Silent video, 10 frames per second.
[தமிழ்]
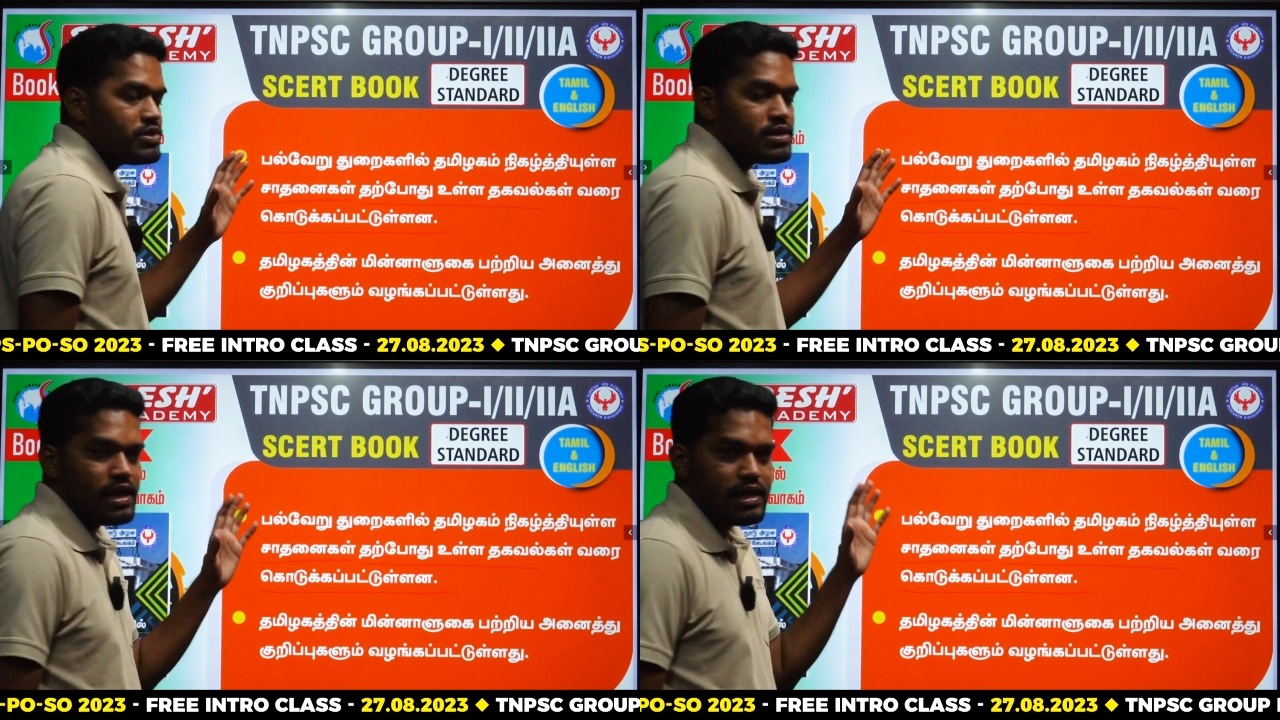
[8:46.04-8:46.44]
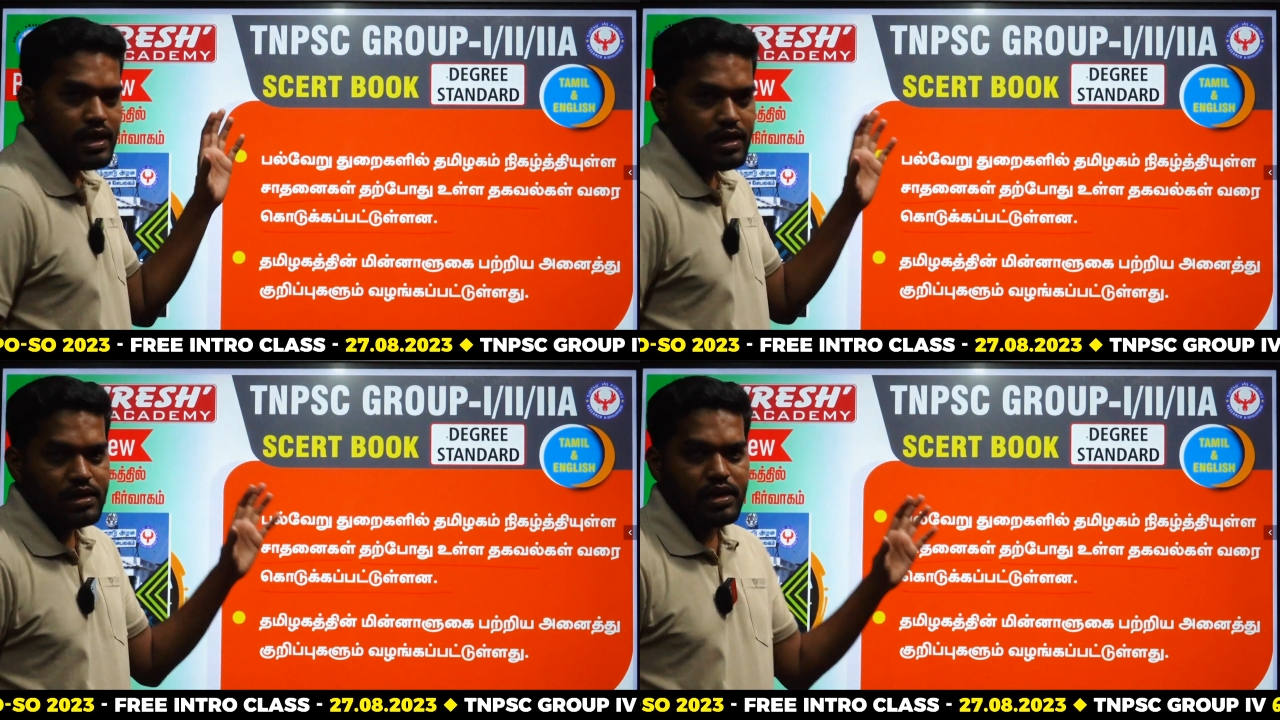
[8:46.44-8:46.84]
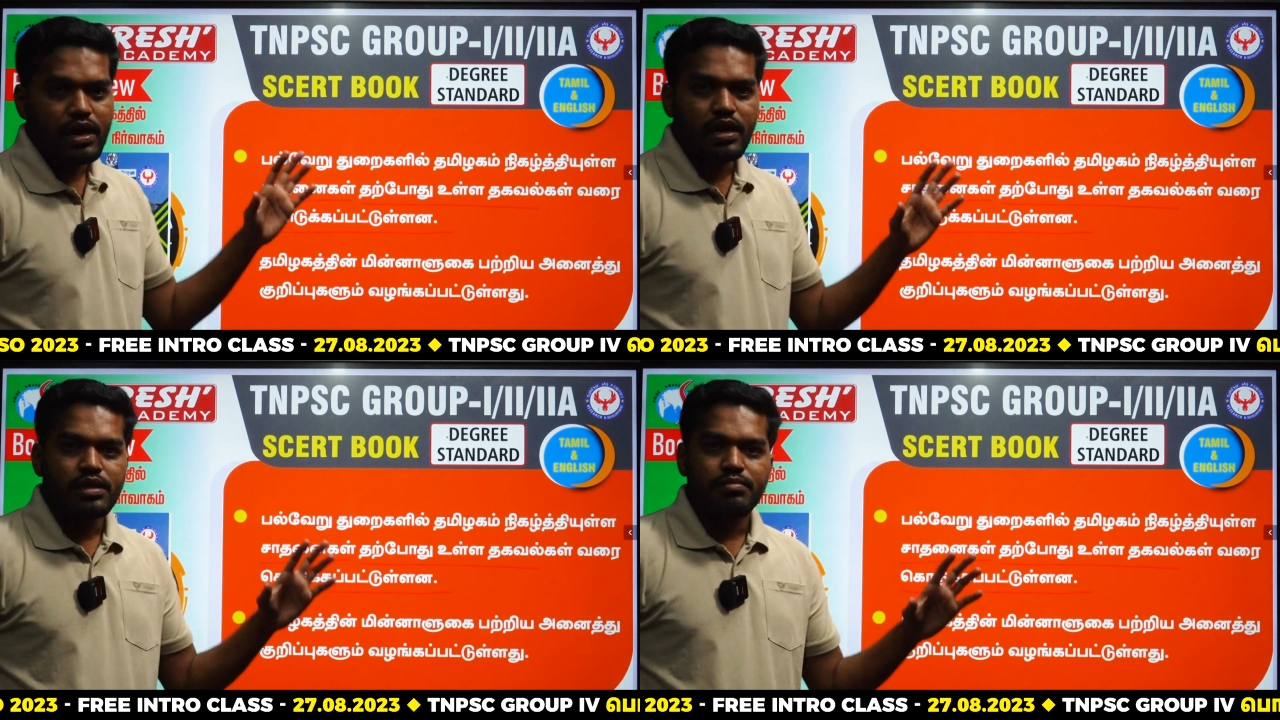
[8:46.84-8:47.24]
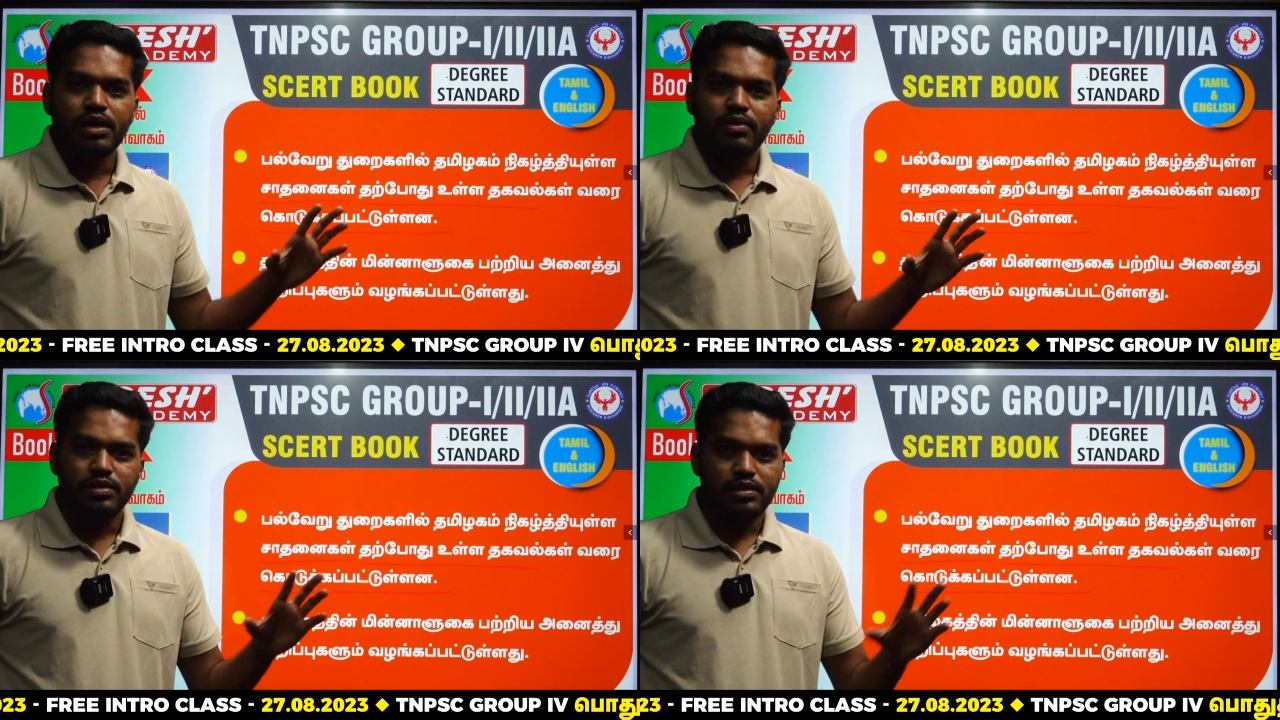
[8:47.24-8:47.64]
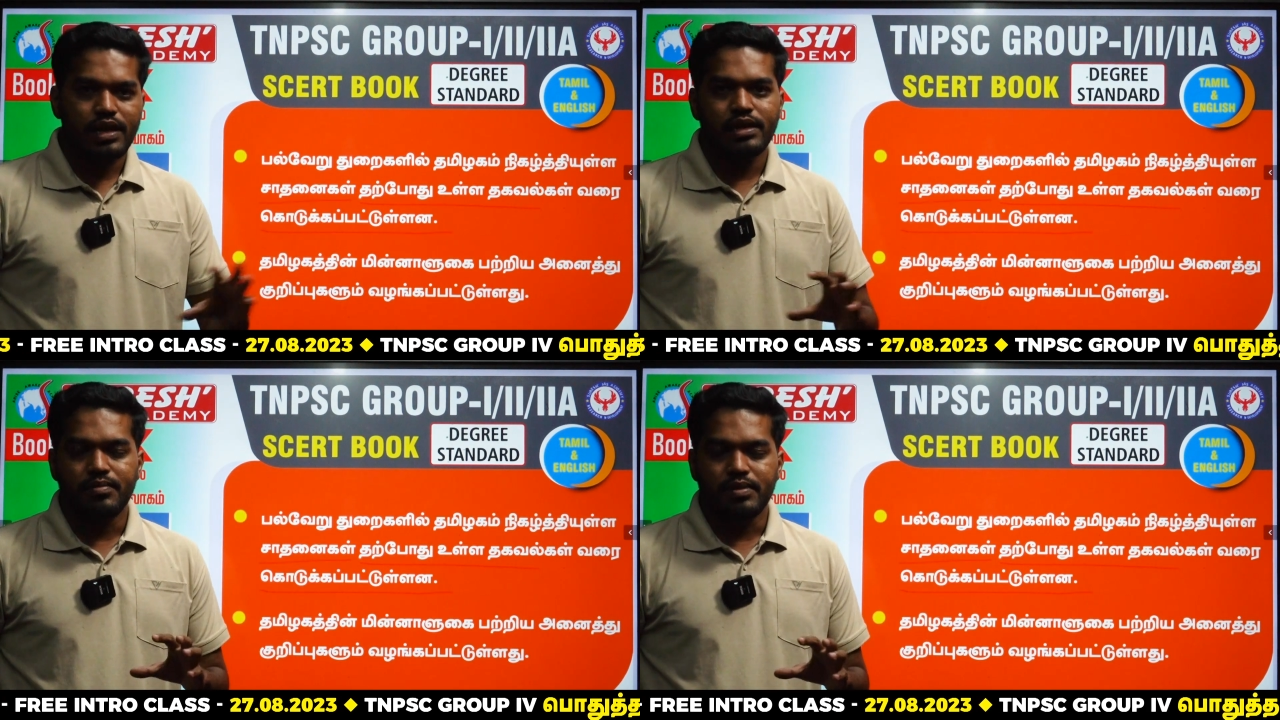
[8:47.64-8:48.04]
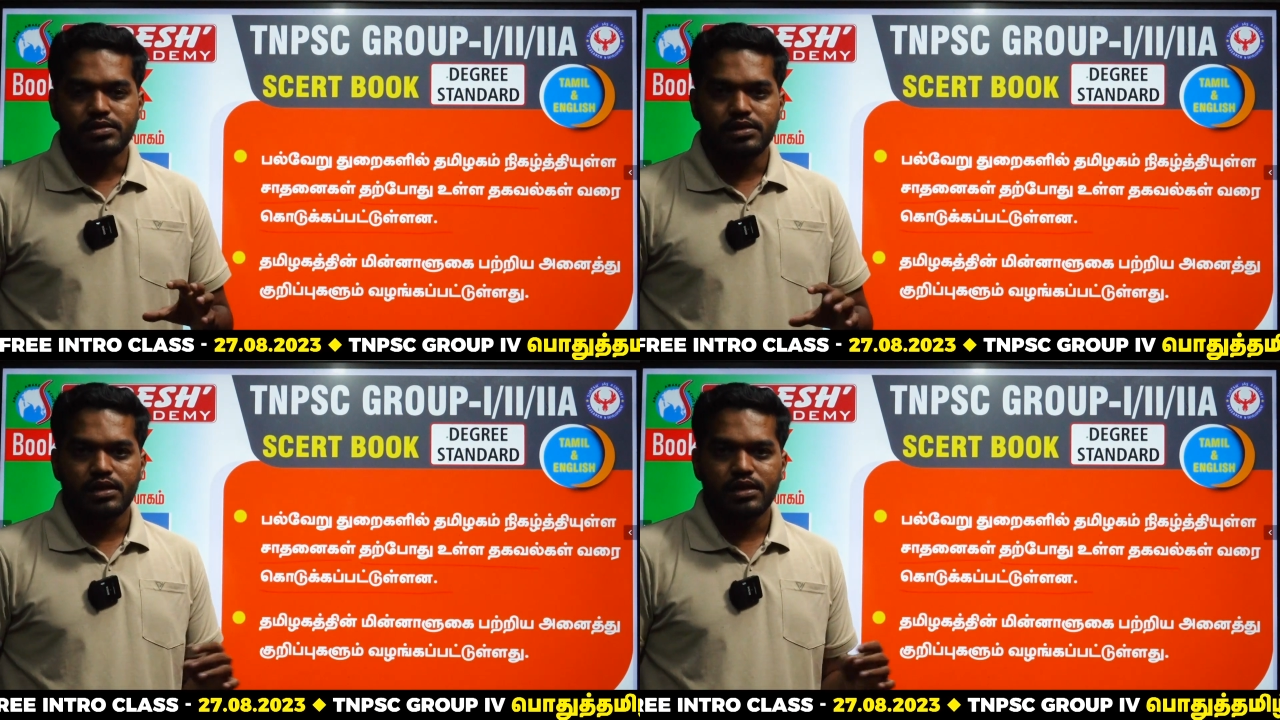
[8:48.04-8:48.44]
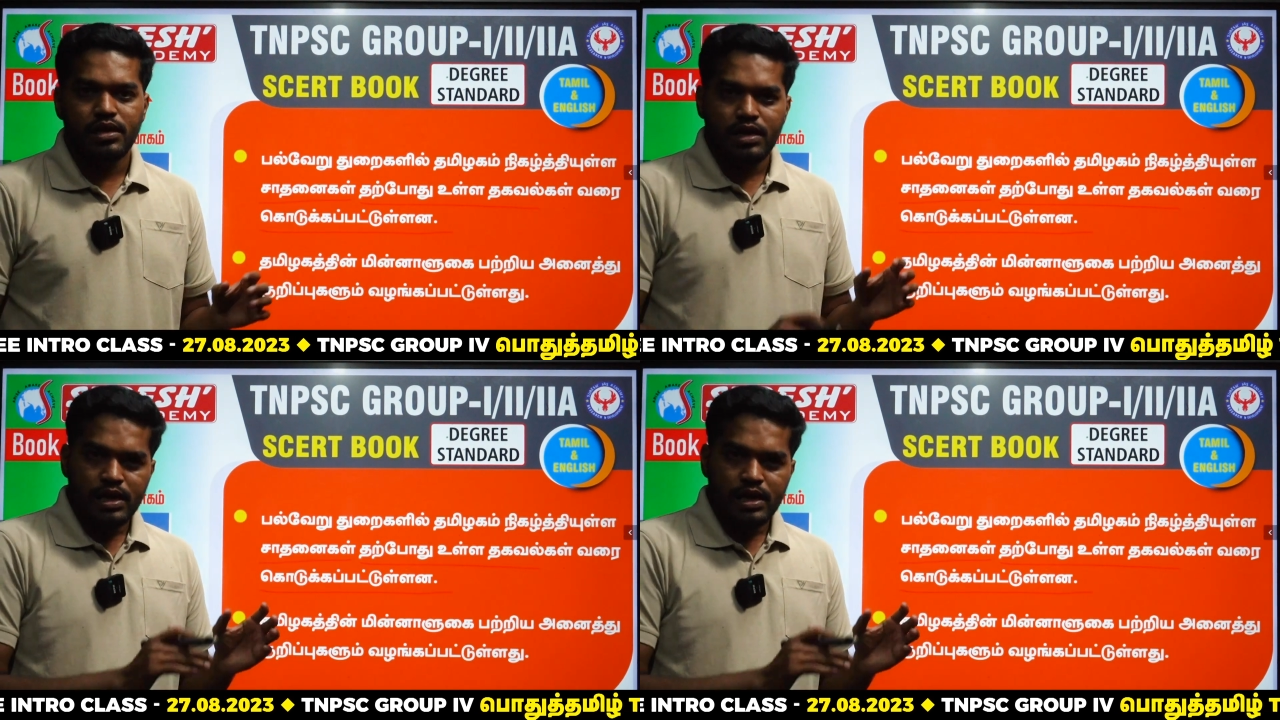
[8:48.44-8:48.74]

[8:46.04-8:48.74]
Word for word: விஷயம் என்னென்ன இதிலெலாம் தமிழகம் வந்து சாதனை படைச்சிருக்குது